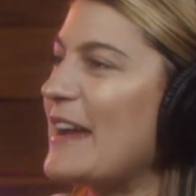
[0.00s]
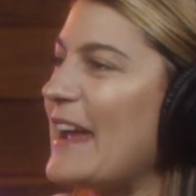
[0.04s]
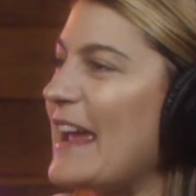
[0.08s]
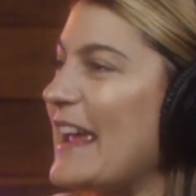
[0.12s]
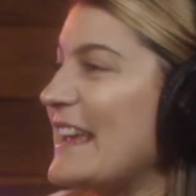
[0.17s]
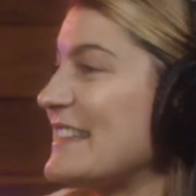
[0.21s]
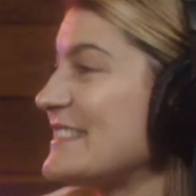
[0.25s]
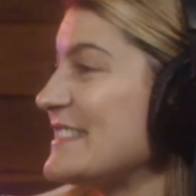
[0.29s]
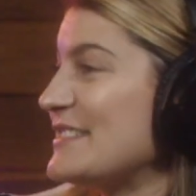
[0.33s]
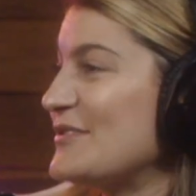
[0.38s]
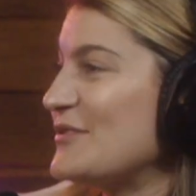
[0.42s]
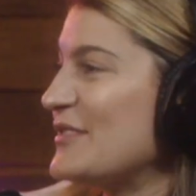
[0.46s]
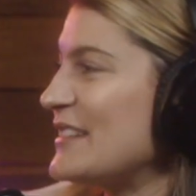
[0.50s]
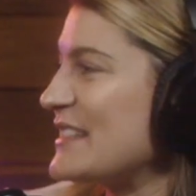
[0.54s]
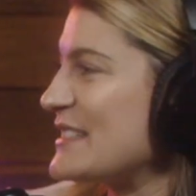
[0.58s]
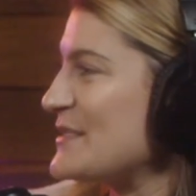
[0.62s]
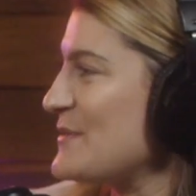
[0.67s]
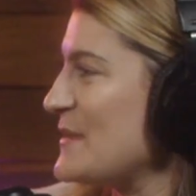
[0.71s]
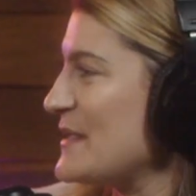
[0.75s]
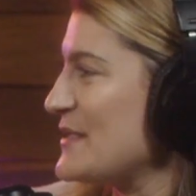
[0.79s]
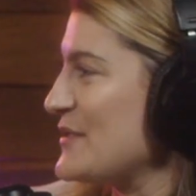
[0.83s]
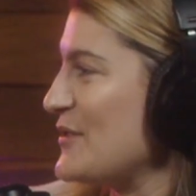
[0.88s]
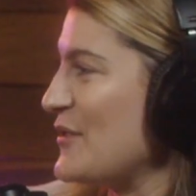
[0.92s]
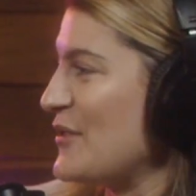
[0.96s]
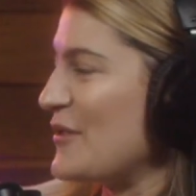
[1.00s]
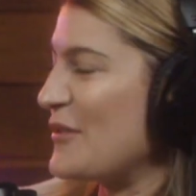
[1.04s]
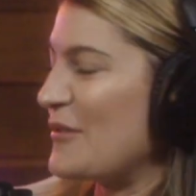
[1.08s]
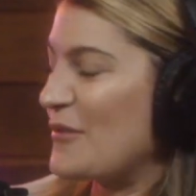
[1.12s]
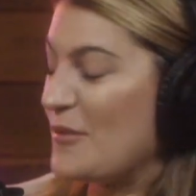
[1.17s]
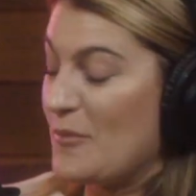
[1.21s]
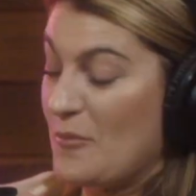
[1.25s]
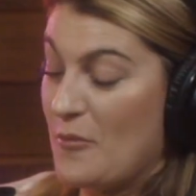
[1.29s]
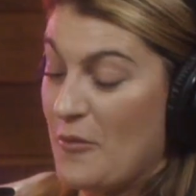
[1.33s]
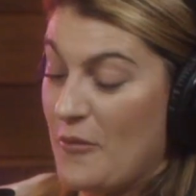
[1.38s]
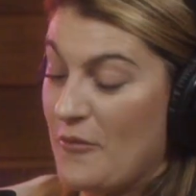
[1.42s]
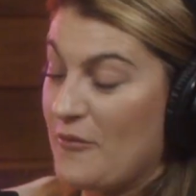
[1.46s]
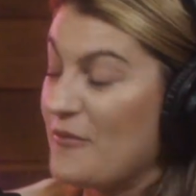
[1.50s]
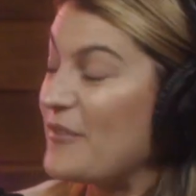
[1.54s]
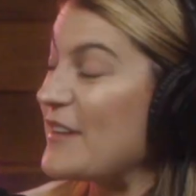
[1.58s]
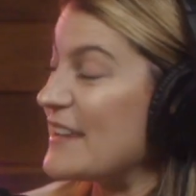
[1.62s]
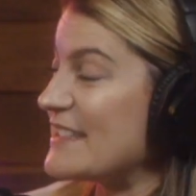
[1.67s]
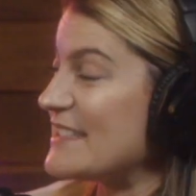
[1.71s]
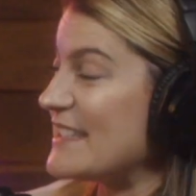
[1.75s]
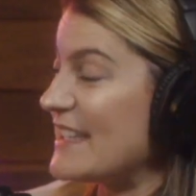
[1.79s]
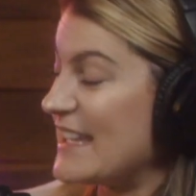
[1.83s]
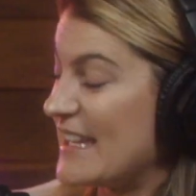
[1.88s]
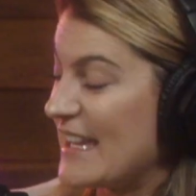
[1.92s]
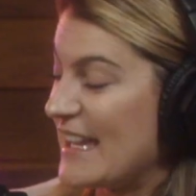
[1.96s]
Esta es una expresión como
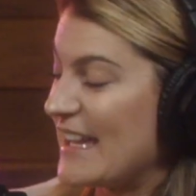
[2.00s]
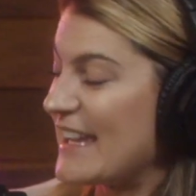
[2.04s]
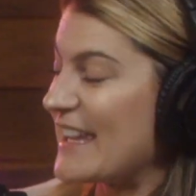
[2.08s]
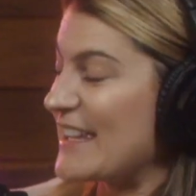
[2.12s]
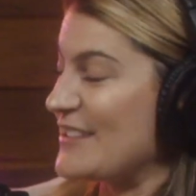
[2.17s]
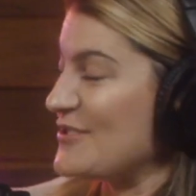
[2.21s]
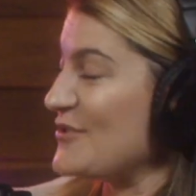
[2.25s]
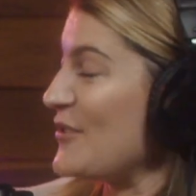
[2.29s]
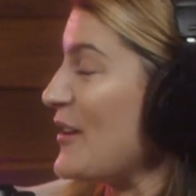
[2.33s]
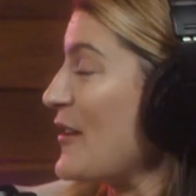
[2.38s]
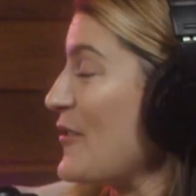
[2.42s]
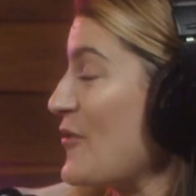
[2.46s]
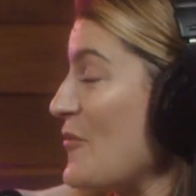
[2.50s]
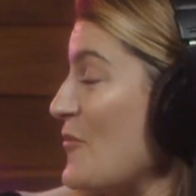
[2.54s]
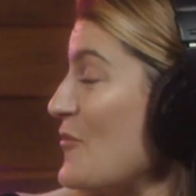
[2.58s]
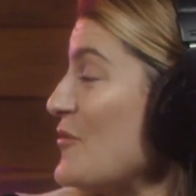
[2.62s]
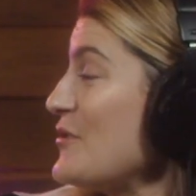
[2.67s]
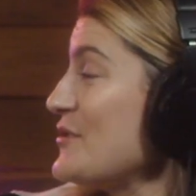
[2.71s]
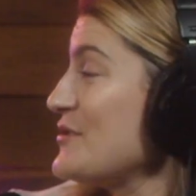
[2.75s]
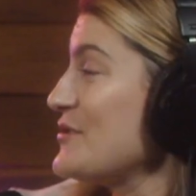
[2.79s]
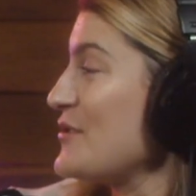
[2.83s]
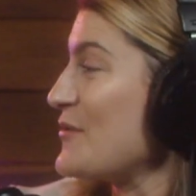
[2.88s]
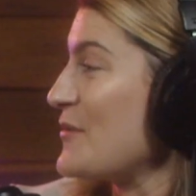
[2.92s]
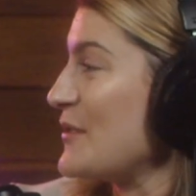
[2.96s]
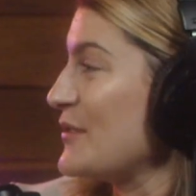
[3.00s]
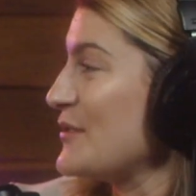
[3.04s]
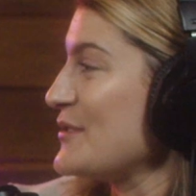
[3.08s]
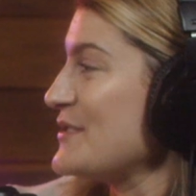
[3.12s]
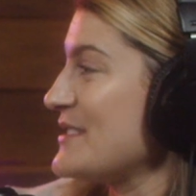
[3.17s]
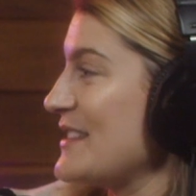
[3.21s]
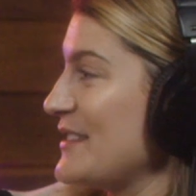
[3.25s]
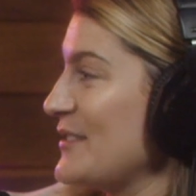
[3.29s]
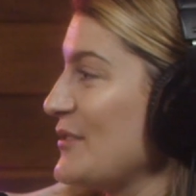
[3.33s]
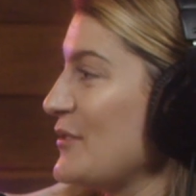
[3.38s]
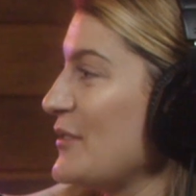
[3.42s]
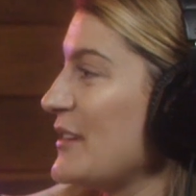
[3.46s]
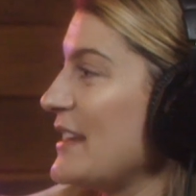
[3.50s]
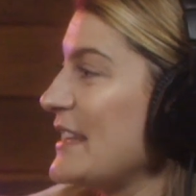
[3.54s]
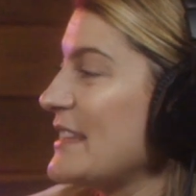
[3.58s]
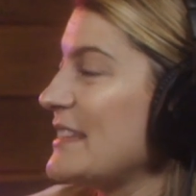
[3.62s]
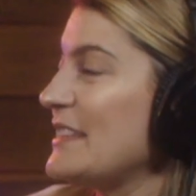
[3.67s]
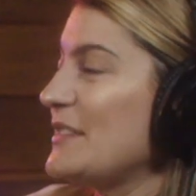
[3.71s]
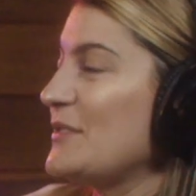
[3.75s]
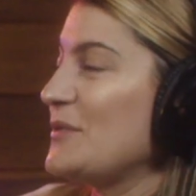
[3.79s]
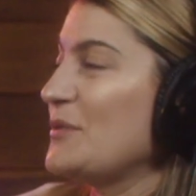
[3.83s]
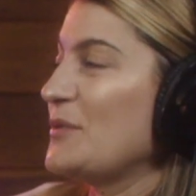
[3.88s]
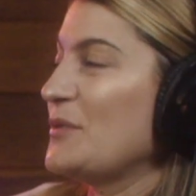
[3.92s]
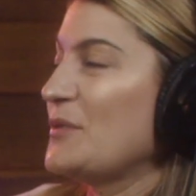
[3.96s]
física que yo hago mucho cuando siento
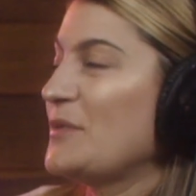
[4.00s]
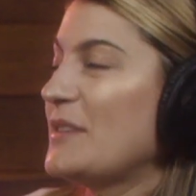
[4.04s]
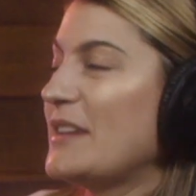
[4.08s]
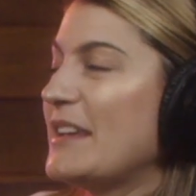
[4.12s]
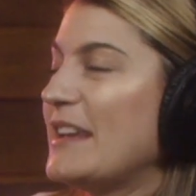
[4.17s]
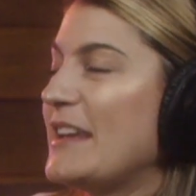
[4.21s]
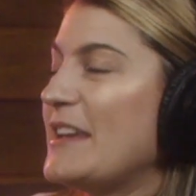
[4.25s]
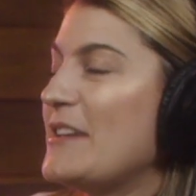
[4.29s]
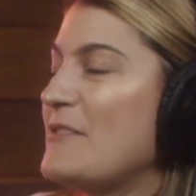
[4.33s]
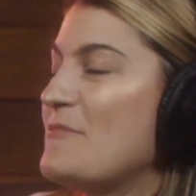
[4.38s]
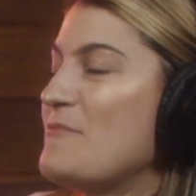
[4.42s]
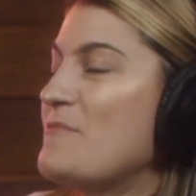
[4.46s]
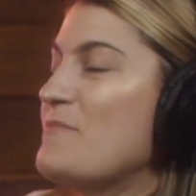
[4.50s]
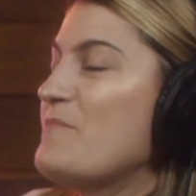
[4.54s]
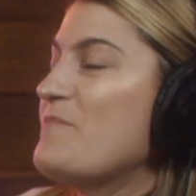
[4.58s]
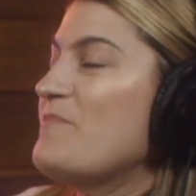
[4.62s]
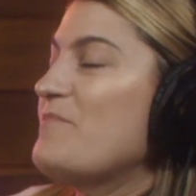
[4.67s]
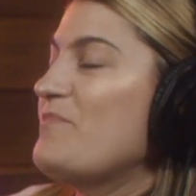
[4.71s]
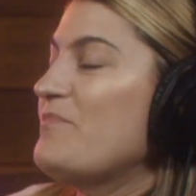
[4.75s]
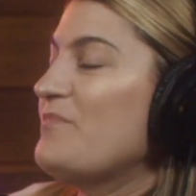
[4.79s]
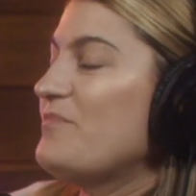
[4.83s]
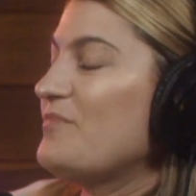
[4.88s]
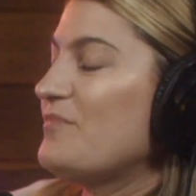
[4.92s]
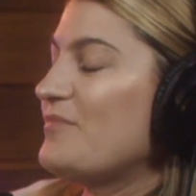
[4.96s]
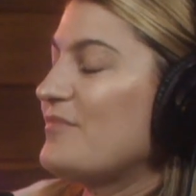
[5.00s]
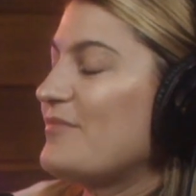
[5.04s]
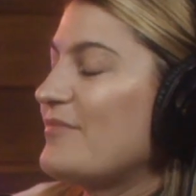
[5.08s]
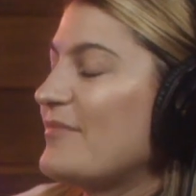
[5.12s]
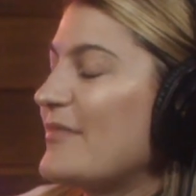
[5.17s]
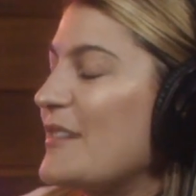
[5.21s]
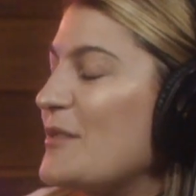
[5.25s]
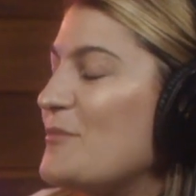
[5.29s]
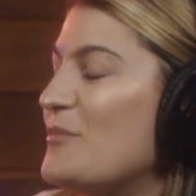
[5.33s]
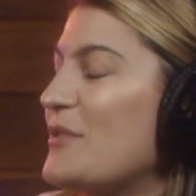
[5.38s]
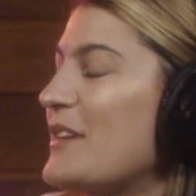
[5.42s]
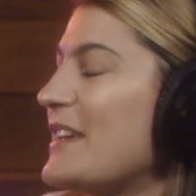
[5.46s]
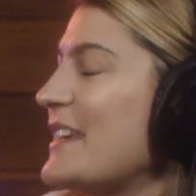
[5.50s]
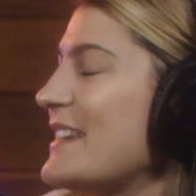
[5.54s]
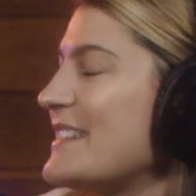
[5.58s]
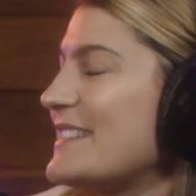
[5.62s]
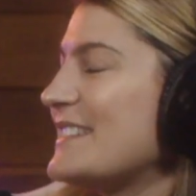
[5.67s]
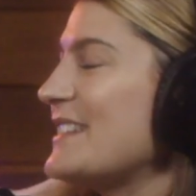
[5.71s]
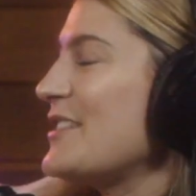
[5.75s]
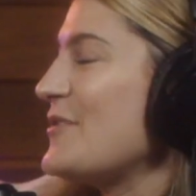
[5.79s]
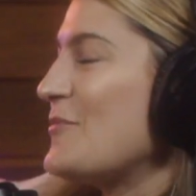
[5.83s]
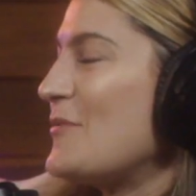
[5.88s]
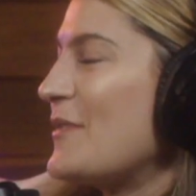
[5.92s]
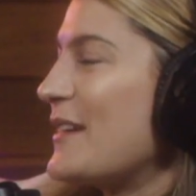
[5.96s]
gratitud, em, porque
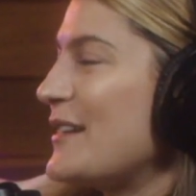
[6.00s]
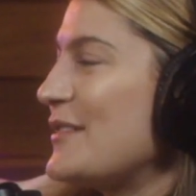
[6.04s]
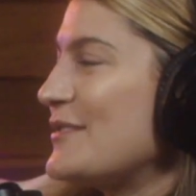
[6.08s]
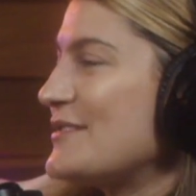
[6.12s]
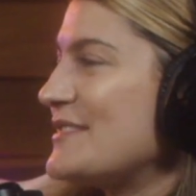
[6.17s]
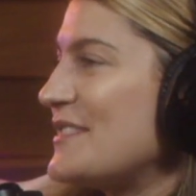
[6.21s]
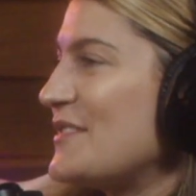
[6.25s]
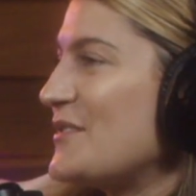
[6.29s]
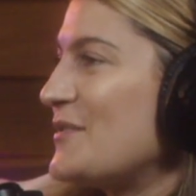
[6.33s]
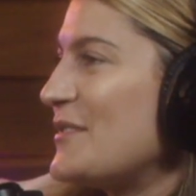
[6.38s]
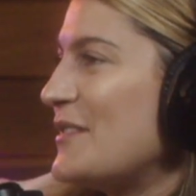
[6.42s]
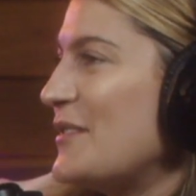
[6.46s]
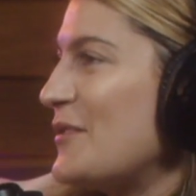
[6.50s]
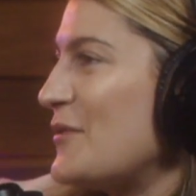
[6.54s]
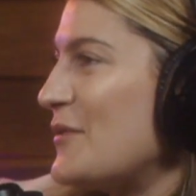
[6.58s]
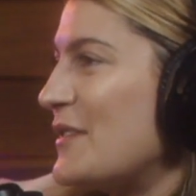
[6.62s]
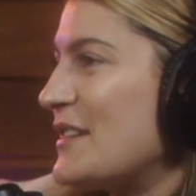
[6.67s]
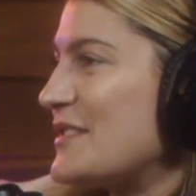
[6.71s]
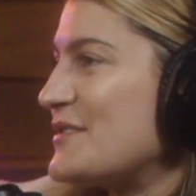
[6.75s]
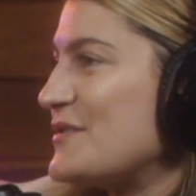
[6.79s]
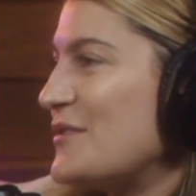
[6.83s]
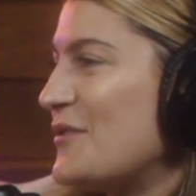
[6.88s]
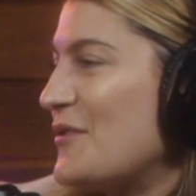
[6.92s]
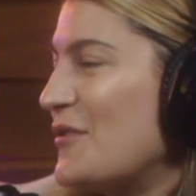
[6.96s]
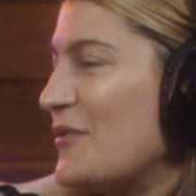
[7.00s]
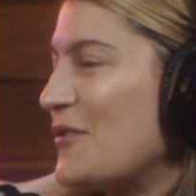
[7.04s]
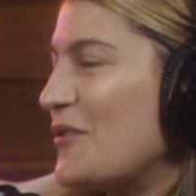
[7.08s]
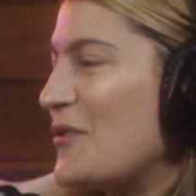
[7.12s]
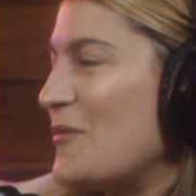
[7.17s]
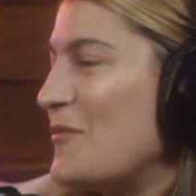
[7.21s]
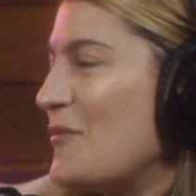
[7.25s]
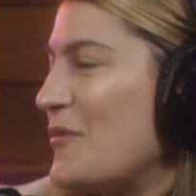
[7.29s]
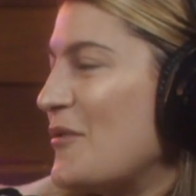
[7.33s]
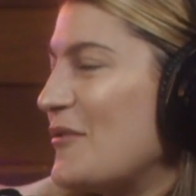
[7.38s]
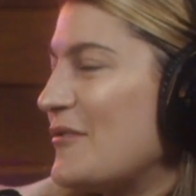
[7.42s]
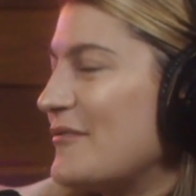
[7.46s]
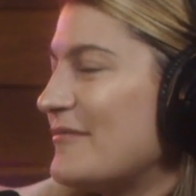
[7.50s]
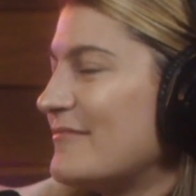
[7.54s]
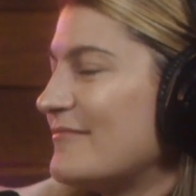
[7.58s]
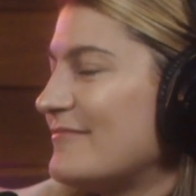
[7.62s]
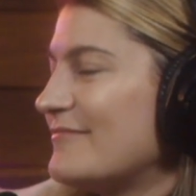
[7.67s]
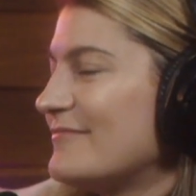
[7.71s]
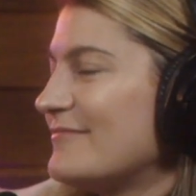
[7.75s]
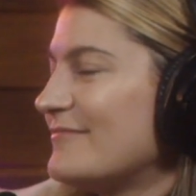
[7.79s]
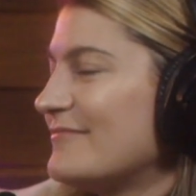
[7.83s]
así como que lo siento en el corazón, como,